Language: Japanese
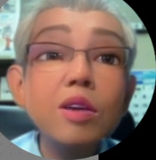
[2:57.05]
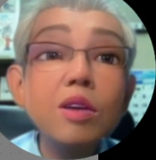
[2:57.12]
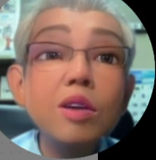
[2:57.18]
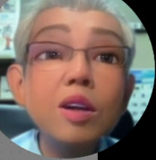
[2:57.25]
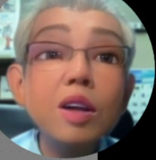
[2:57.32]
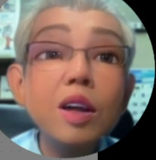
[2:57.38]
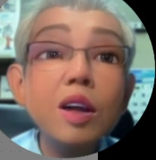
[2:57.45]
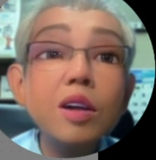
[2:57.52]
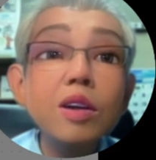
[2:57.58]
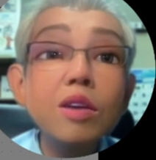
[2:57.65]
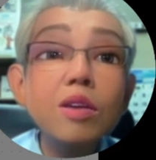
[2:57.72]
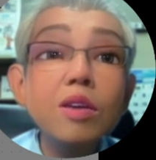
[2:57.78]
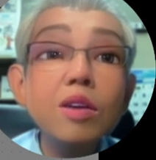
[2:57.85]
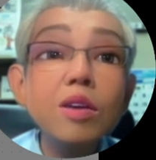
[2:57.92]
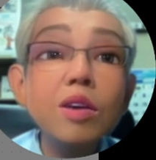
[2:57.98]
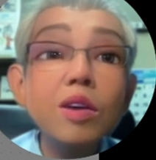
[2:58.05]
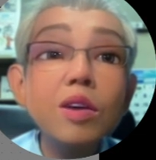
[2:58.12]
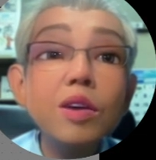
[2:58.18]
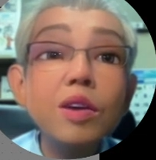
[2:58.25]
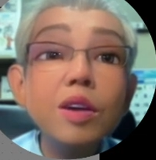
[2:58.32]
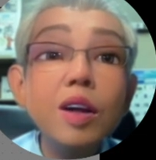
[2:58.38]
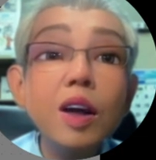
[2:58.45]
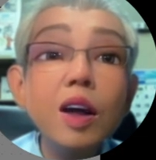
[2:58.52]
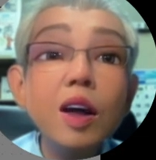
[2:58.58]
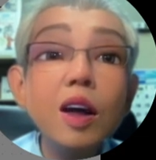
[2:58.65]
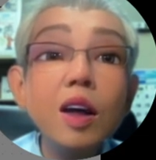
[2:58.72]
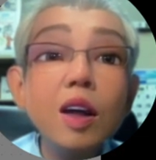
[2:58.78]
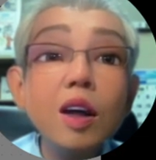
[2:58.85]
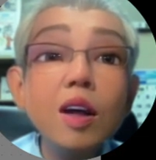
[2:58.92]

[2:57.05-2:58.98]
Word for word: 追加することで、